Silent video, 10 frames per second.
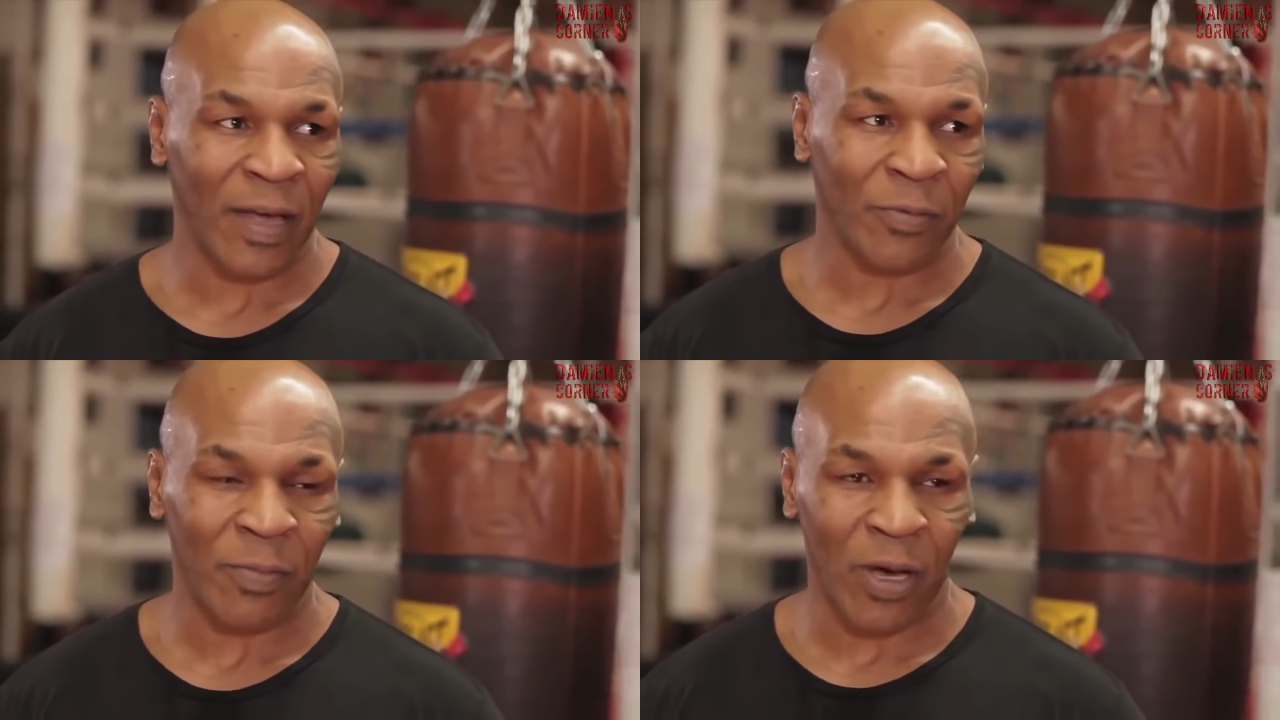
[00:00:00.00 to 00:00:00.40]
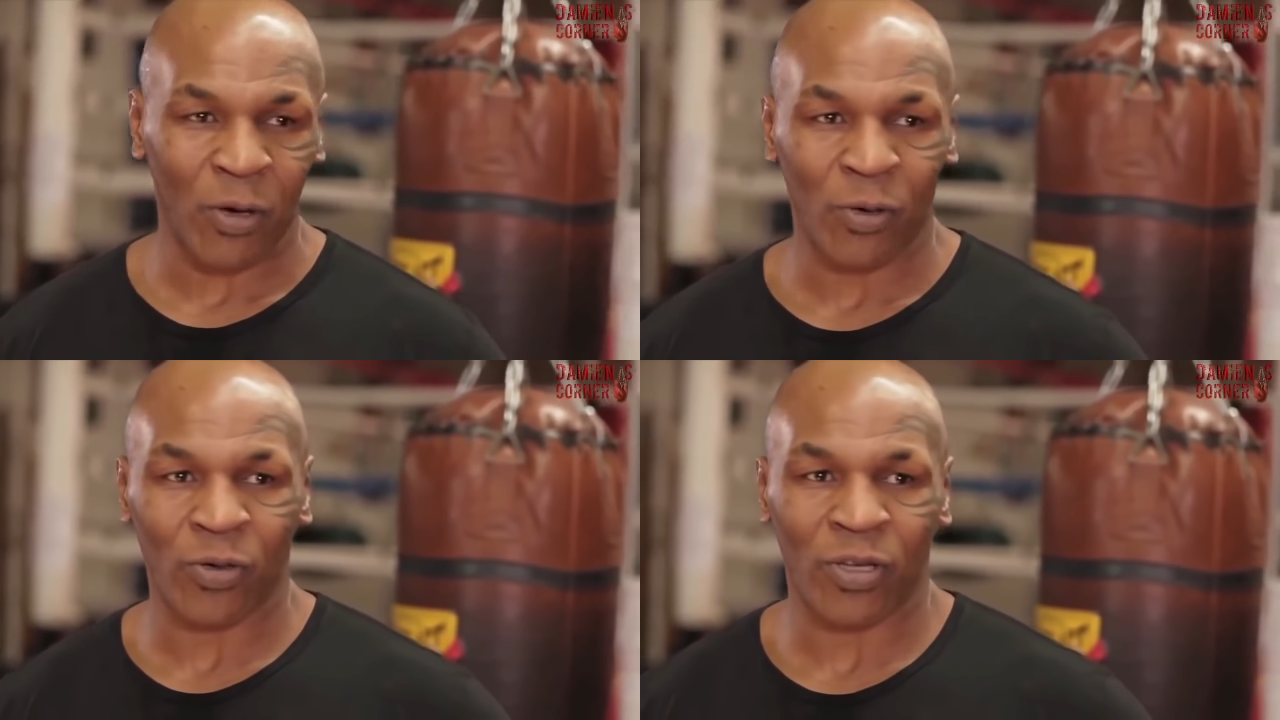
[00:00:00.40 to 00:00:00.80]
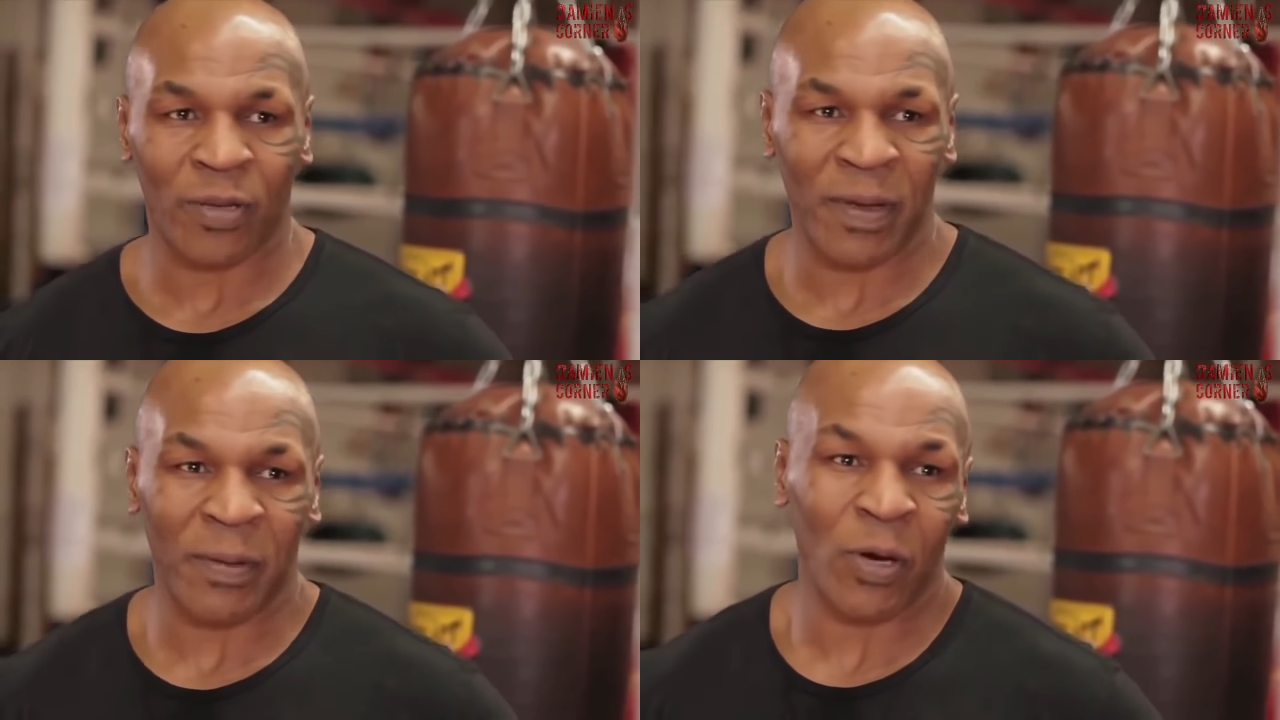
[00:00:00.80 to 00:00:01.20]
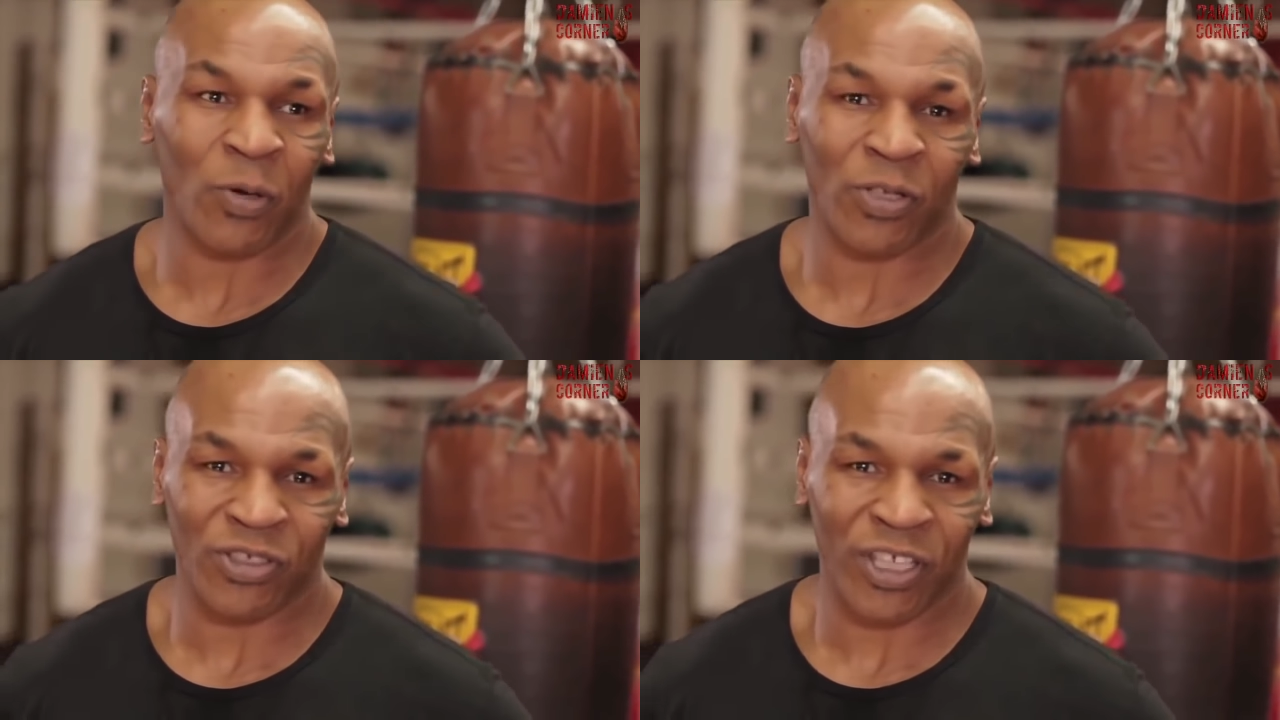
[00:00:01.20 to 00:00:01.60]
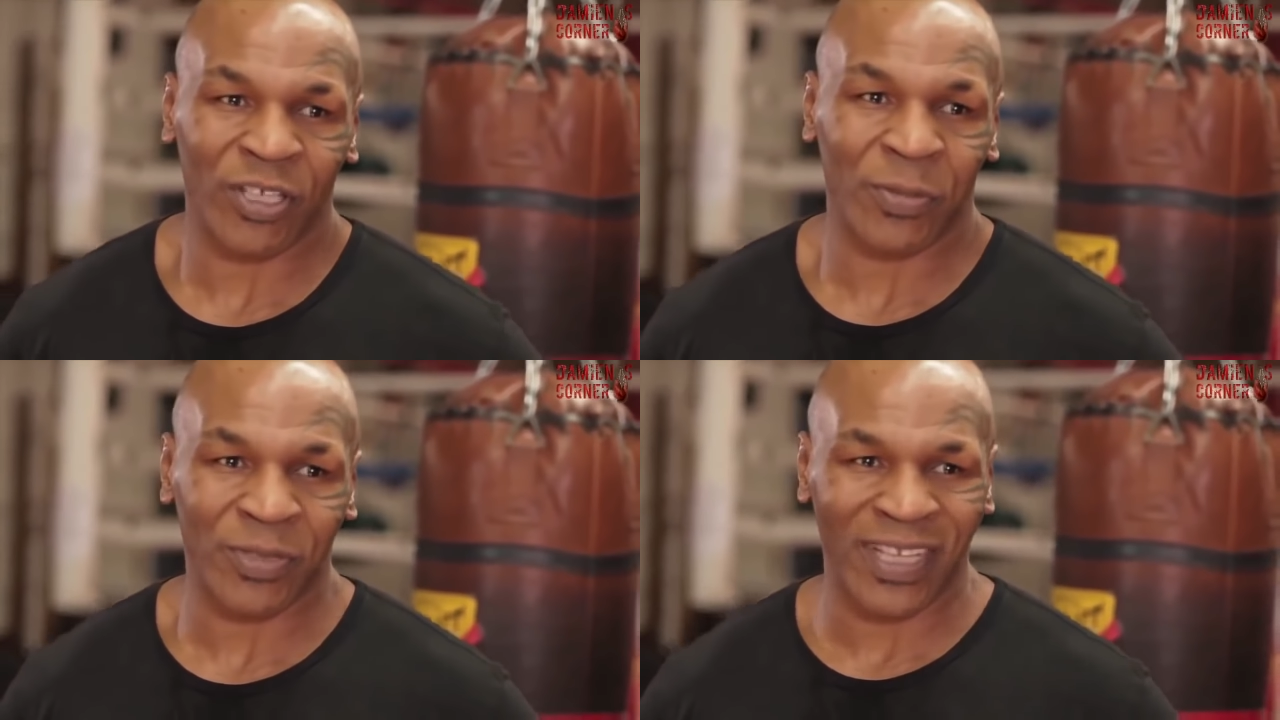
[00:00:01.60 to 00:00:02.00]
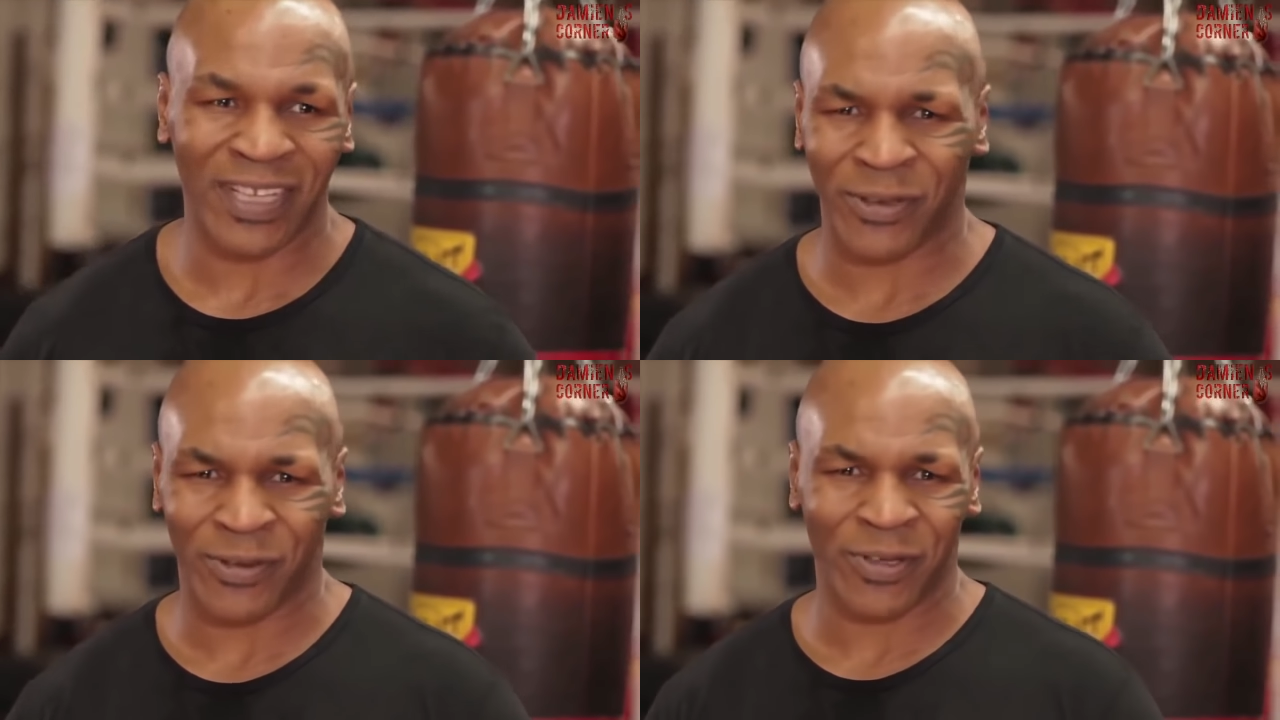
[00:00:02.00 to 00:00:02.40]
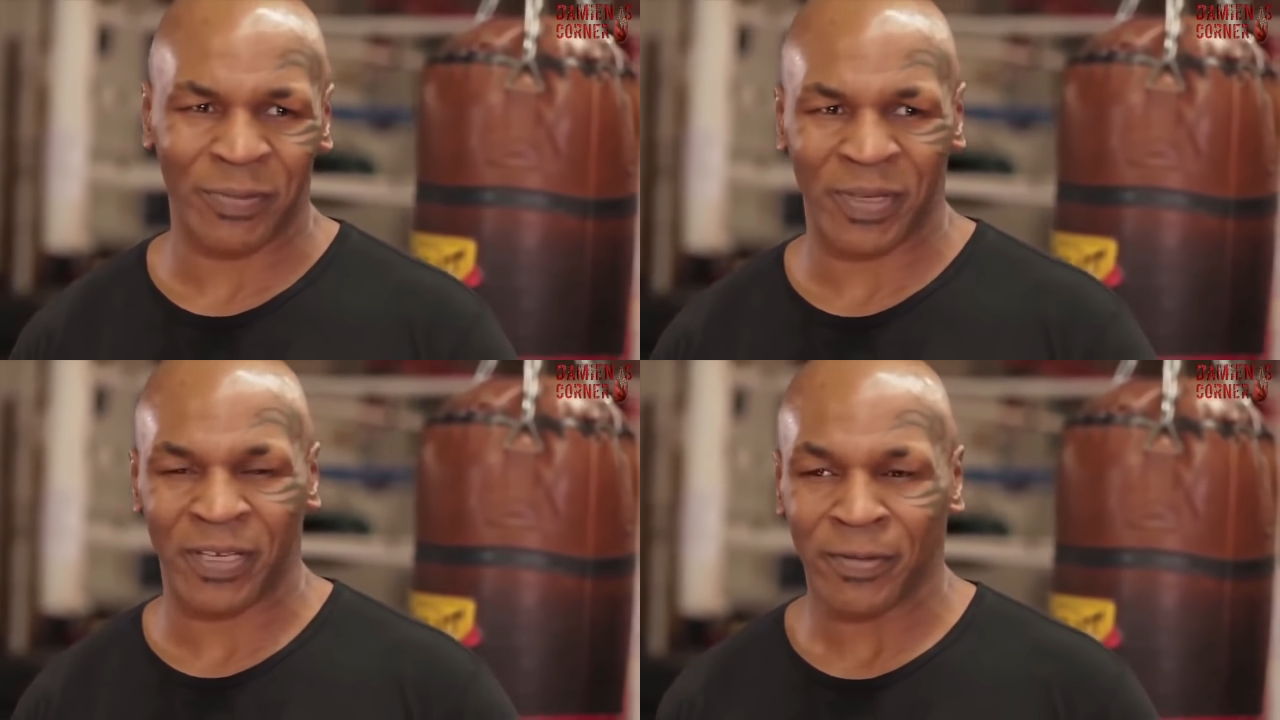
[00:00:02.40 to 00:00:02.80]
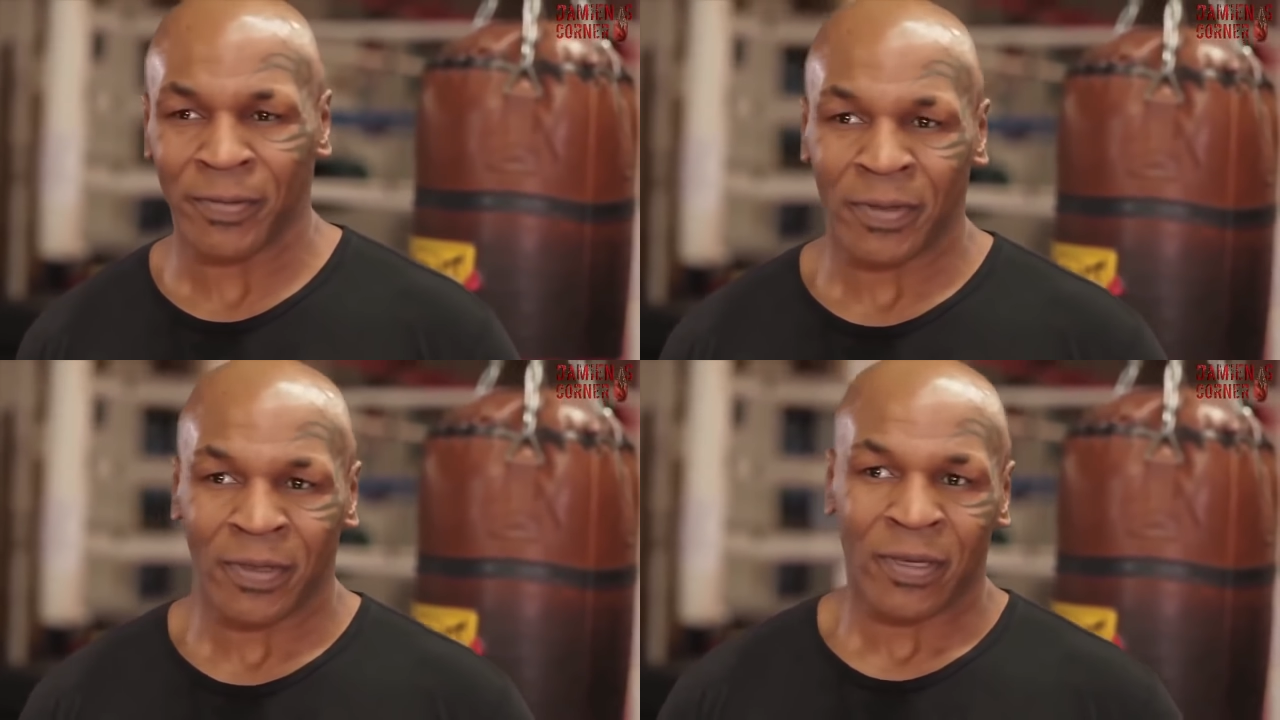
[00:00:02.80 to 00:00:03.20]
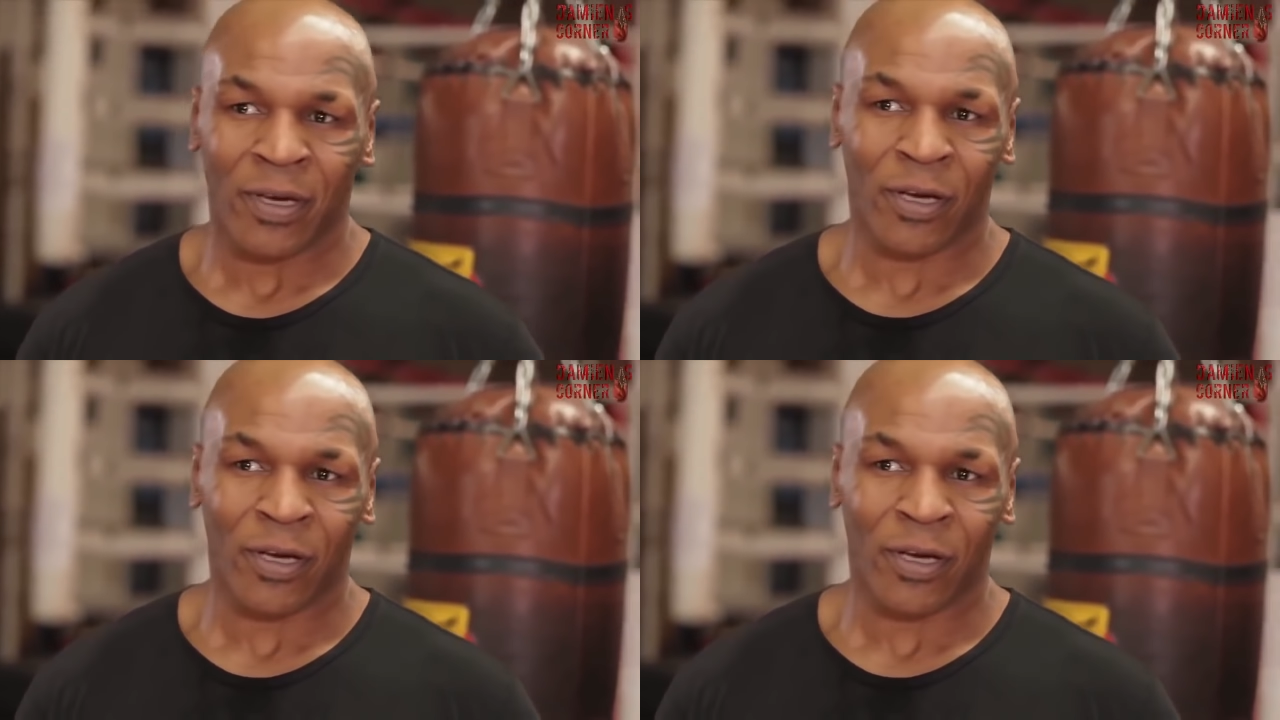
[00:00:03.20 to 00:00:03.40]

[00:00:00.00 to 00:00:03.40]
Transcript: Потому что моей целью никогда не было стать супер популярной звездой.